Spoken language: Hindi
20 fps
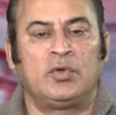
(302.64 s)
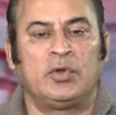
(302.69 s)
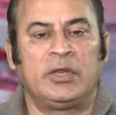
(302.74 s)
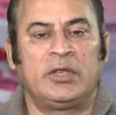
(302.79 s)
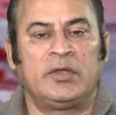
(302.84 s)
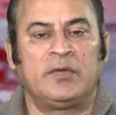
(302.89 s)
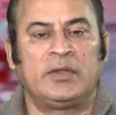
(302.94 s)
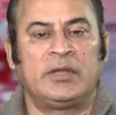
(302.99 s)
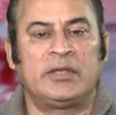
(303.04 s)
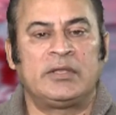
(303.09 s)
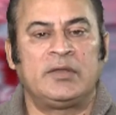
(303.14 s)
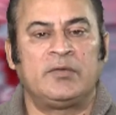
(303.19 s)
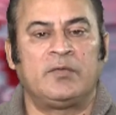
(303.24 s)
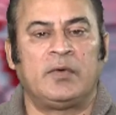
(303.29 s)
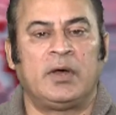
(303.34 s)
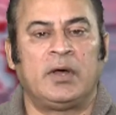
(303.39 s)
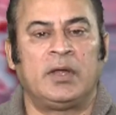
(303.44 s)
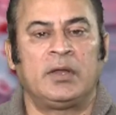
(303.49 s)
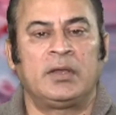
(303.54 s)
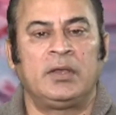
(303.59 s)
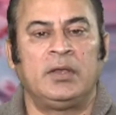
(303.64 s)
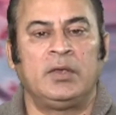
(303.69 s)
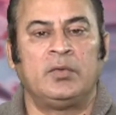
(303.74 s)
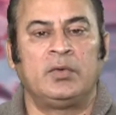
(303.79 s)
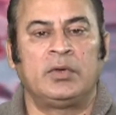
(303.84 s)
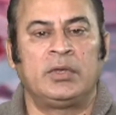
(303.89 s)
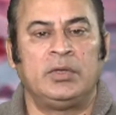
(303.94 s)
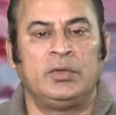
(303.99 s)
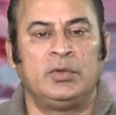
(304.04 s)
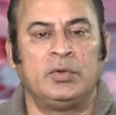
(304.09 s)
होने की वजह से वहाँ की
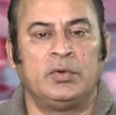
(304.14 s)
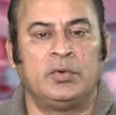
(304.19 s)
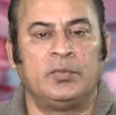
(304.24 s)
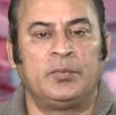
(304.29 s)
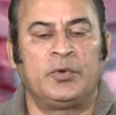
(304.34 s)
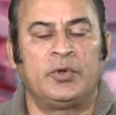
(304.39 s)
उनकी जो